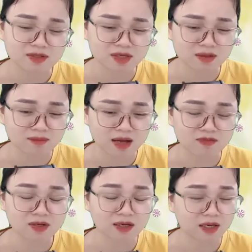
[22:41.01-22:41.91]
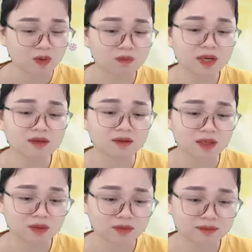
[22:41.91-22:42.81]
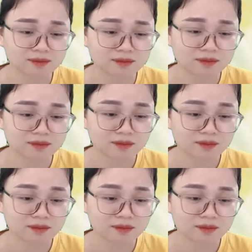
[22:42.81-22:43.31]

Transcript: Chứ việc gì mà Vương Đằng này không biết được đâu